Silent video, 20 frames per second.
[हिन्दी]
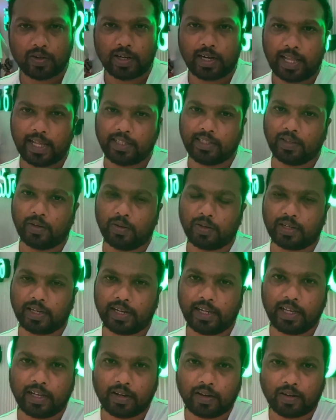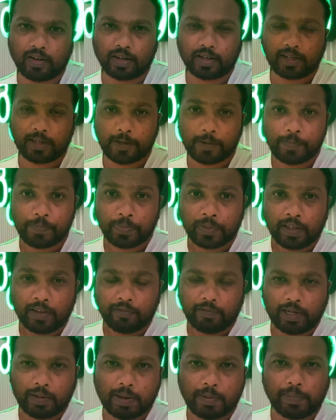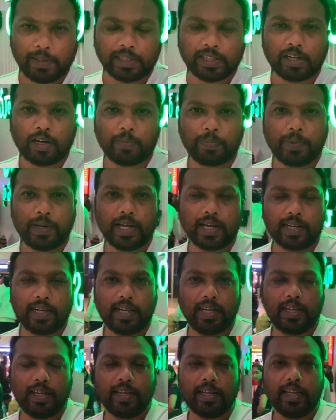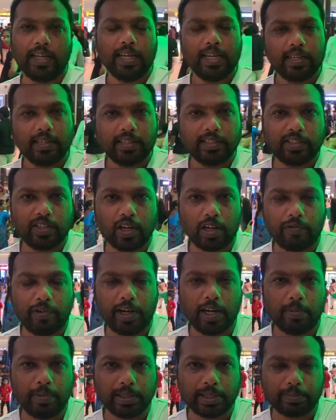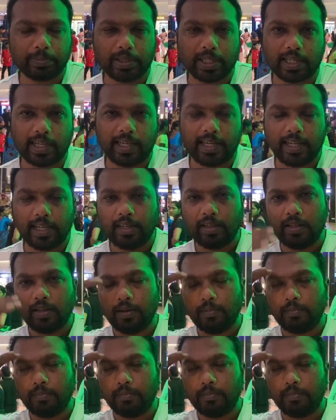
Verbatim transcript: को लाइक जरूर करें और फिर मैं मिलता हूँ अपने अगले किसी और वीडियो में तब तक के लिए